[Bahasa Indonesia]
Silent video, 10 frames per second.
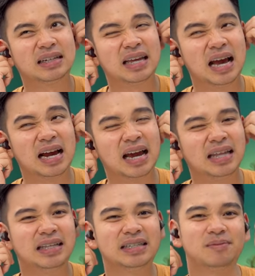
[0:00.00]
ya
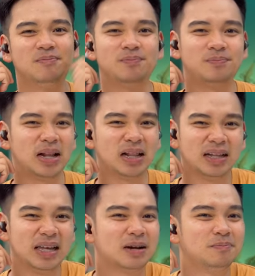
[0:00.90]
kayak
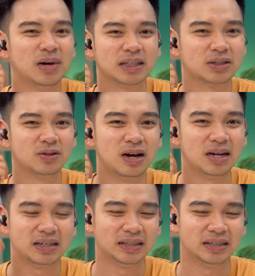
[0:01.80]
disempel earbuds doang.